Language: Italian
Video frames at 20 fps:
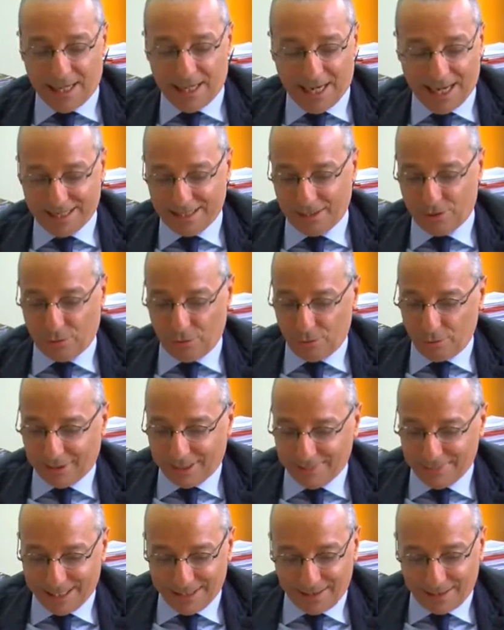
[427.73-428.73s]

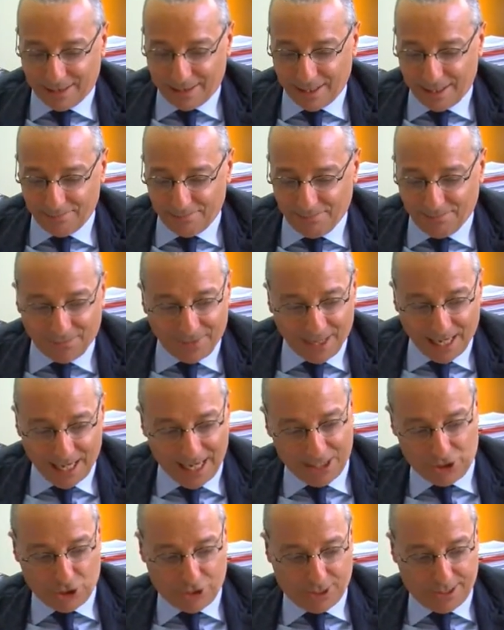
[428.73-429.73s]
assolutamente
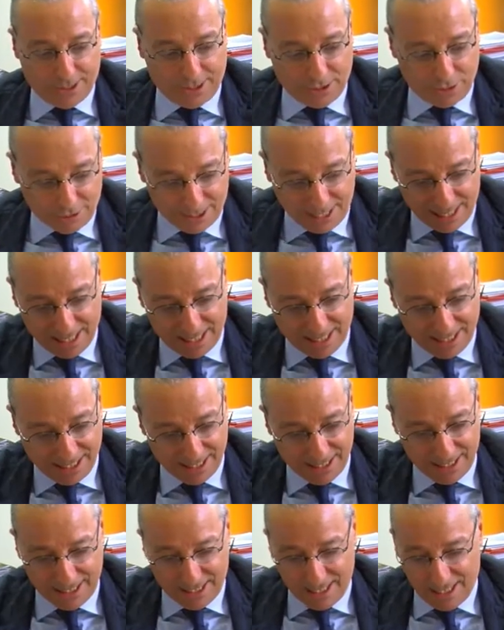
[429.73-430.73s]
eccezionale
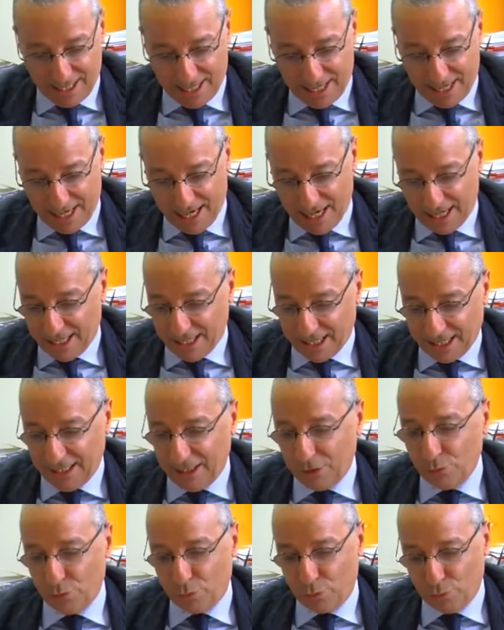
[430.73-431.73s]
e gliela
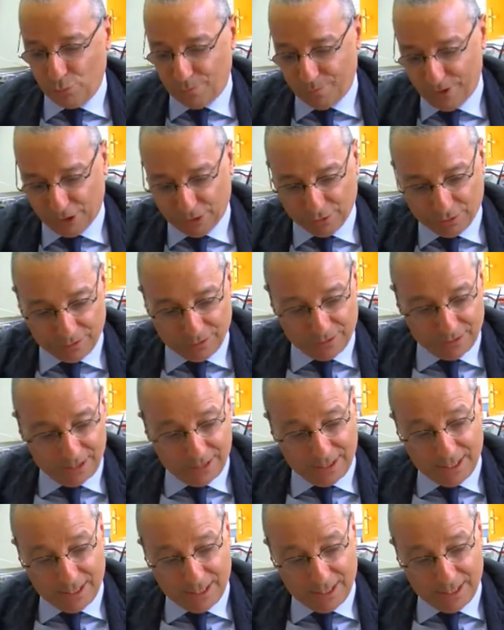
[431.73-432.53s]
dico subito,